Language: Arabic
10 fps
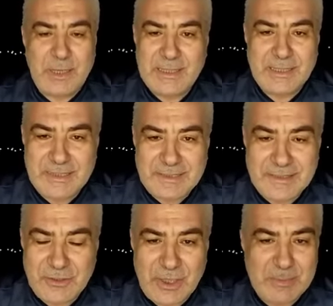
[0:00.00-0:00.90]
ولكن
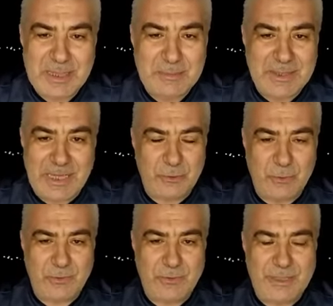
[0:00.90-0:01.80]
الاستجابة لم
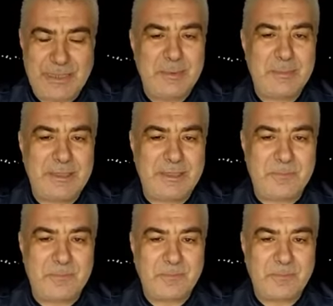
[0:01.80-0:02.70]
تحدث
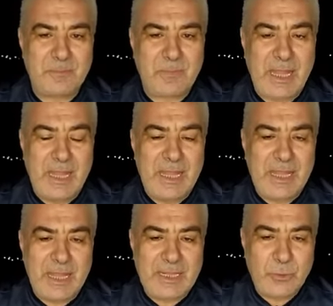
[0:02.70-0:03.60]
لماذا؟
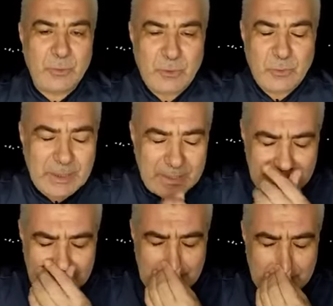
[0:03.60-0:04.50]
أنا أريدك
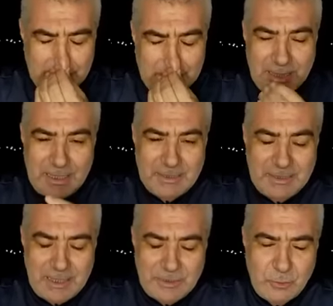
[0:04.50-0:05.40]
أخي الحبيب
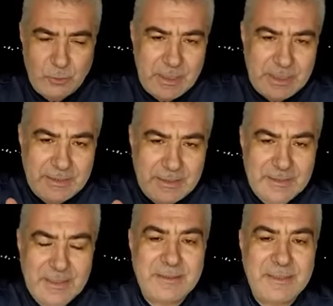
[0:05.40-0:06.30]
الآن أن تغير
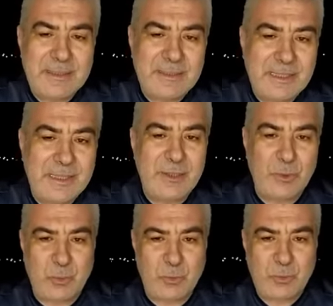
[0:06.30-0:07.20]
نظرتك
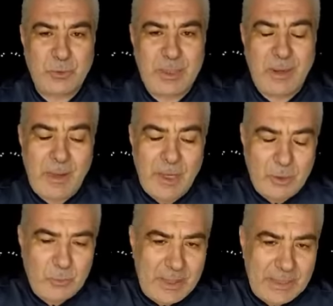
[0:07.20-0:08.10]
للأمور
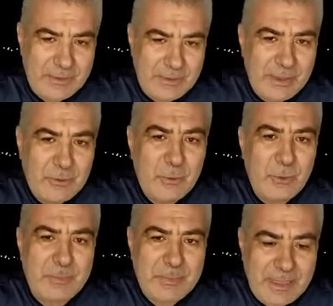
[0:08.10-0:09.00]
وأن
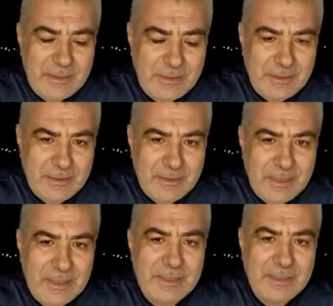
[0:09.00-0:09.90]
تنظر معي
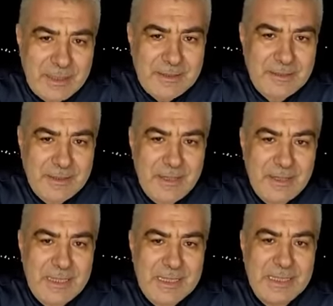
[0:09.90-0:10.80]

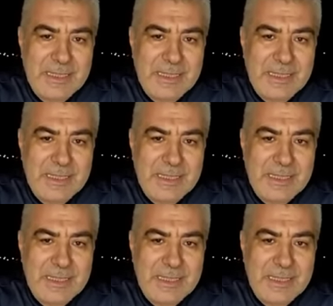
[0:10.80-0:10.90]
نظرة